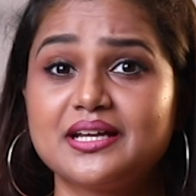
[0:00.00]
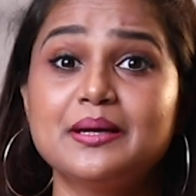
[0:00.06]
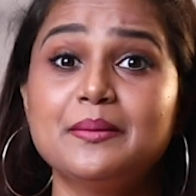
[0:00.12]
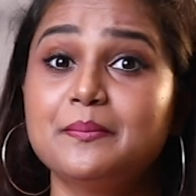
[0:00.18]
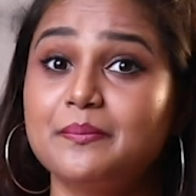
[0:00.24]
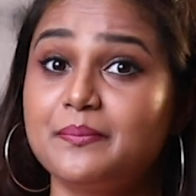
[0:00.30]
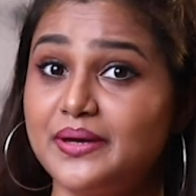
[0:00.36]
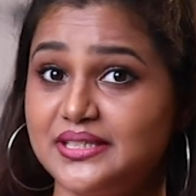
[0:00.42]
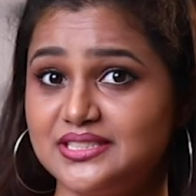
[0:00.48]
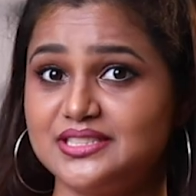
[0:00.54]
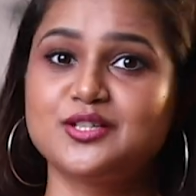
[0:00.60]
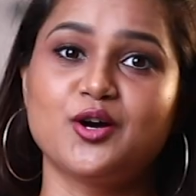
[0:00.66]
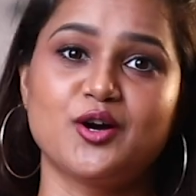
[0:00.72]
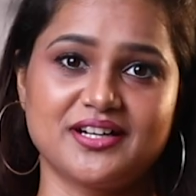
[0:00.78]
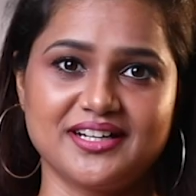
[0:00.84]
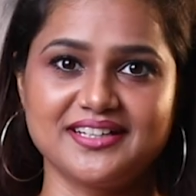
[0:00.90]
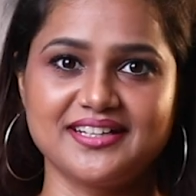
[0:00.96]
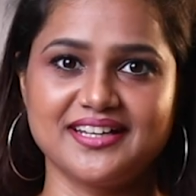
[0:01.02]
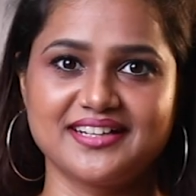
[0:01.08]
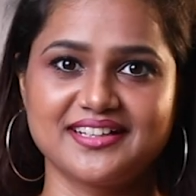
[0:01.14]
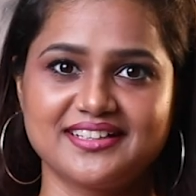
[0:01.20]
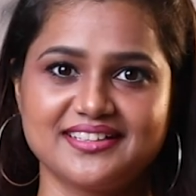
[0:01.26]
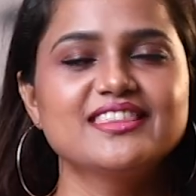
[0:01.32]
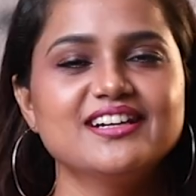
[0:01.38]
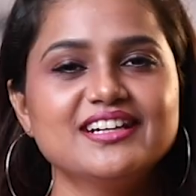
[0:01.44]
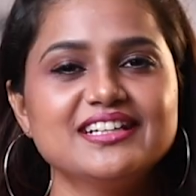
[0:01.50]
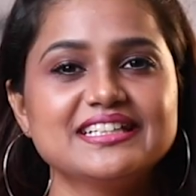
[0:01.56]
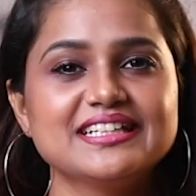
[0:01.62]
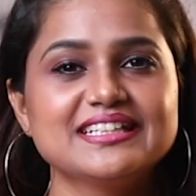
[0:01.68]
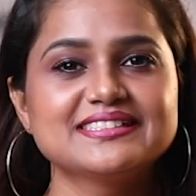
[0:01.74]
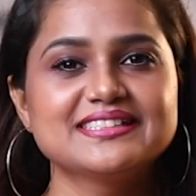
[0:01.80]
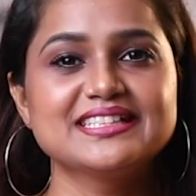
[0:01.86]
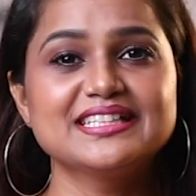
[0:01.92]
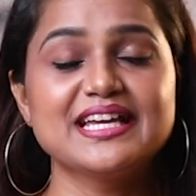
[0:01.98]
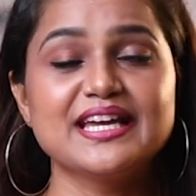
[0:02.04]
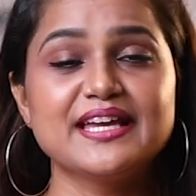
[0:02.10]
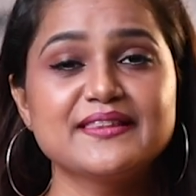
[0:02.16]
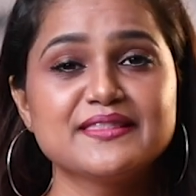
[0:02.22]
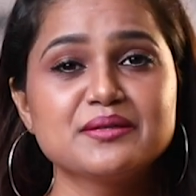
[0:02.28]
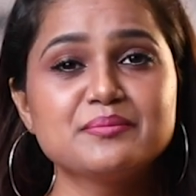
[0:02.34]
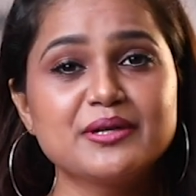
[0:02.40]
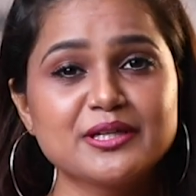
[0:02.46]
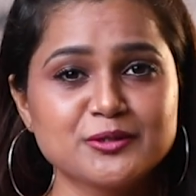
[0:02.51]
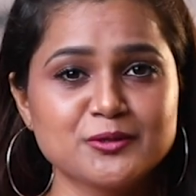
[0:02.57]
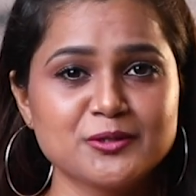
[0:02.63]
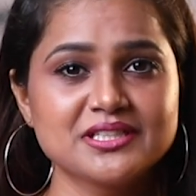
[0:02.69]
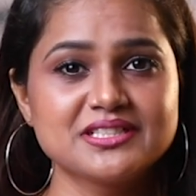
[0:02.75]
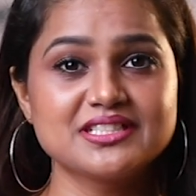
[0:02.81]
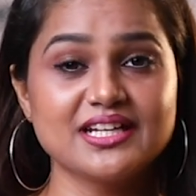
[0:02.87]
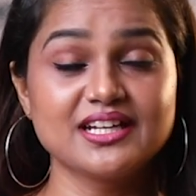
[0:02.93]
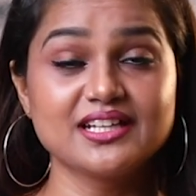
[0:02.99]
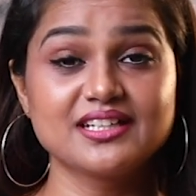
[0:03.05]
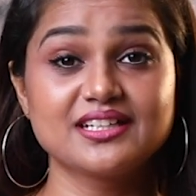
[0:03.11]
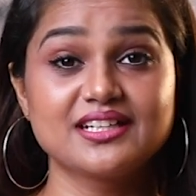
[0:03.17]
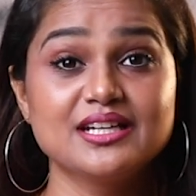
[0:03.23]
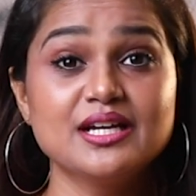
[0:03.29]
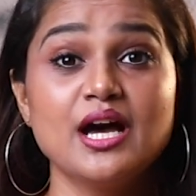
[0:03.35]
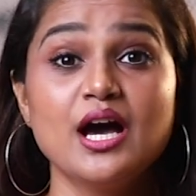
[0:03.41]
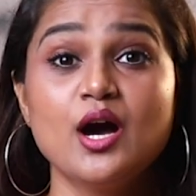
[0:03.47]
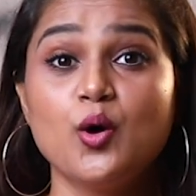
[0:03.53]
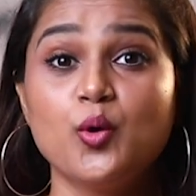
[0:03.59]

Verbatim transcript: இருக்குது பெஸ்ட் கான்டென்ட்டாக இருக்குது தேர்ட் ரீசன் இந்த படத்தோட ட்ரெய்லருக்கு